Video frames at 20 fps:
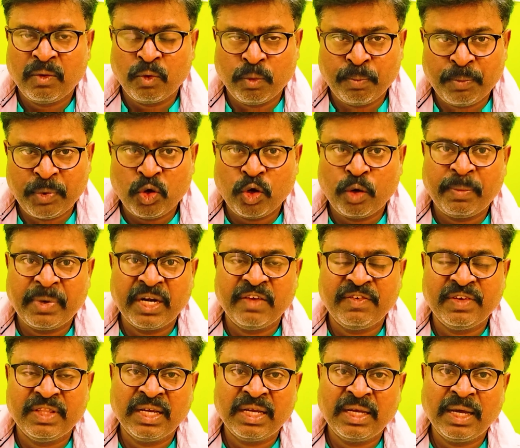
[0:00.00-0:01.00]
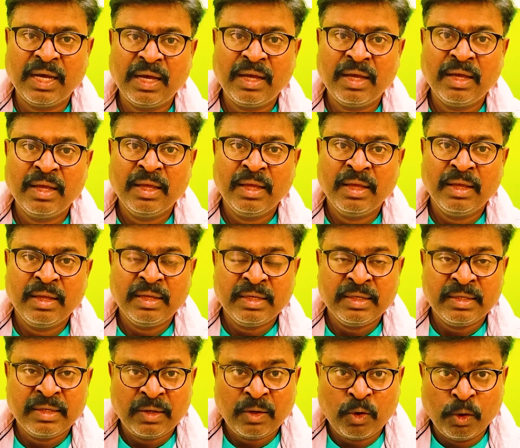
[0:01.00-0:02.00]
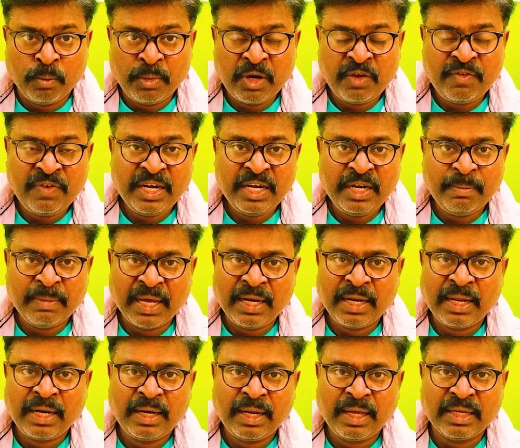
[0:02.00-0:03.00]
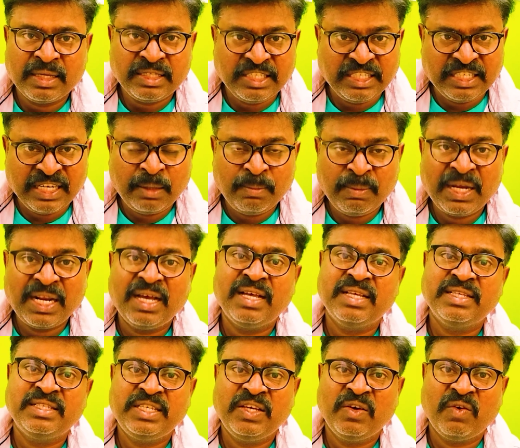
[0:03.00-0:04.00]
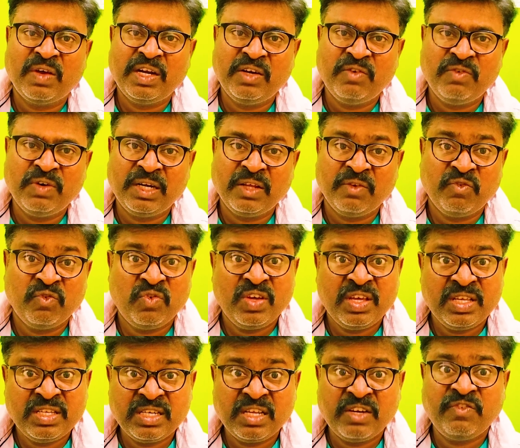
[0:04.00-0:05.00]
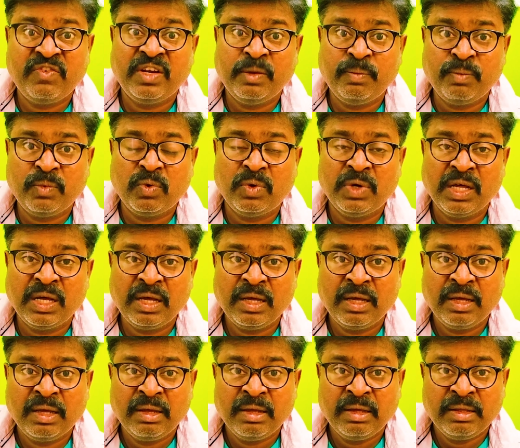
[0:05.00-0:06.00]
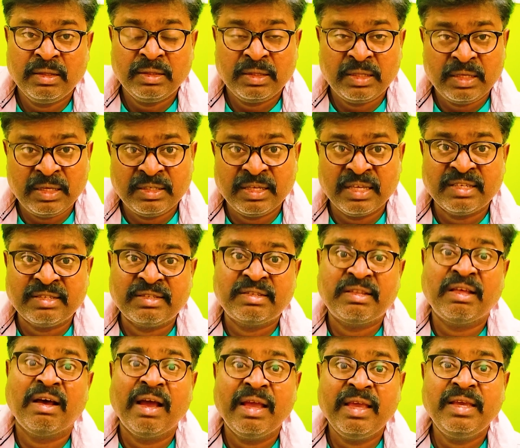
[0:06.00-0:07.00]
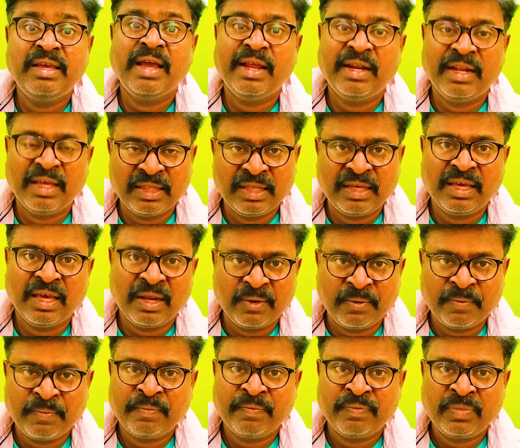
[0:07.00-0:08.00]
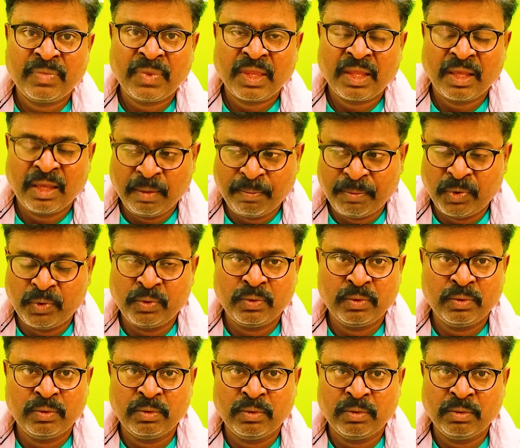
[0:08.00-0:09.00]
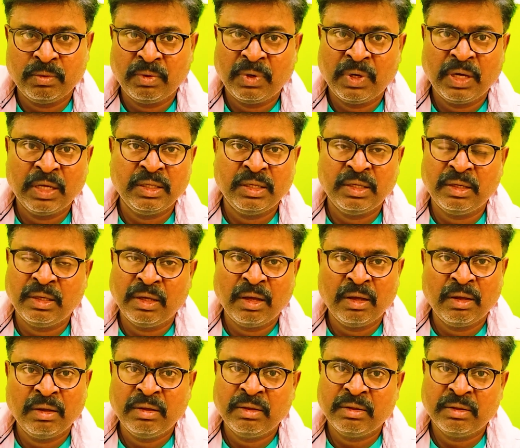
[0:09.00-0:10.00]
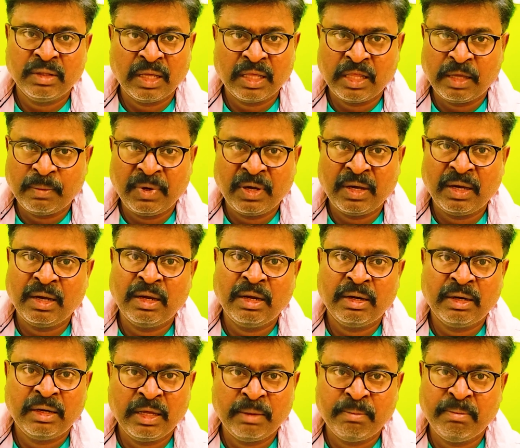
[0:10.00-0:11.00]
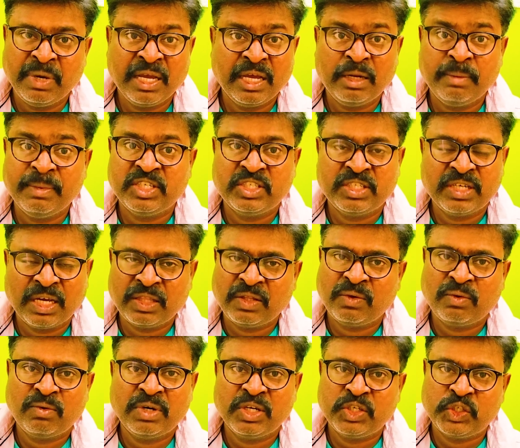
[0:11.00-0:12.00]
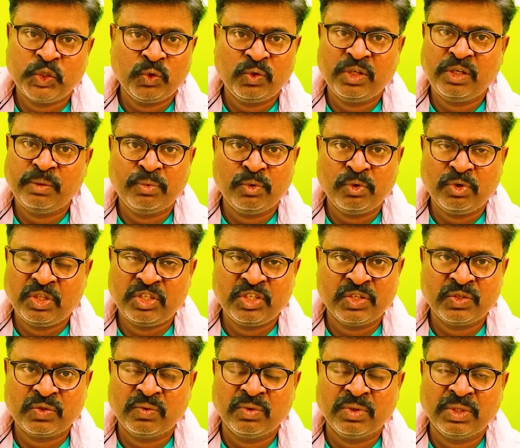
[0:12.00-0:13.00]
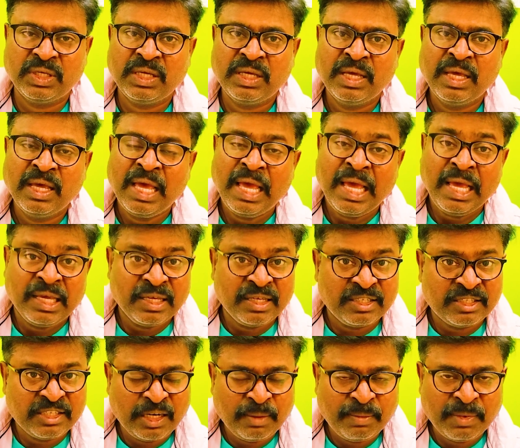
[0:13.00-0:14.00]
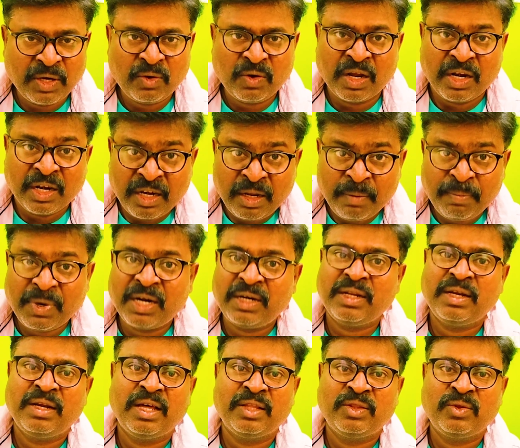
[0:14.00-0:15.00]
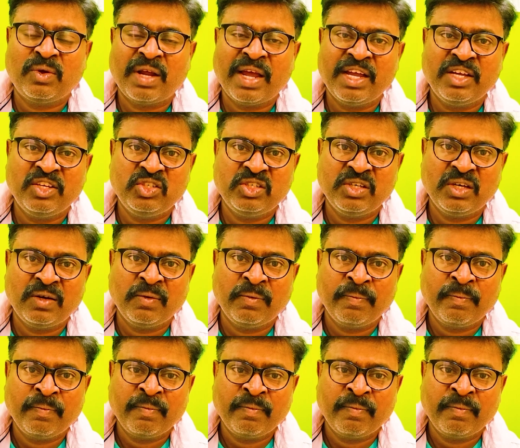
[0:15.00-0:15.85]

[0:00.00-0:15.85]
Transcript: ఉపయోగపడే విధంగా కొమ్మరవెల్లి మల్లన్న జన్మ రహస్యం అనేటువంటి ఫీచర్ ఫిల్మ్ కూడా తీసే స్థాయికి ఆయన ఎదిగారు ఇప్పుడు అది దాదాపుగా డెబ్భై ఎనభై శాతం కూడా షూటింగ్ పూర్తి చేసుకుంది ఈ సినిమాకు అన్ని పాటలు నాతో రాయించారు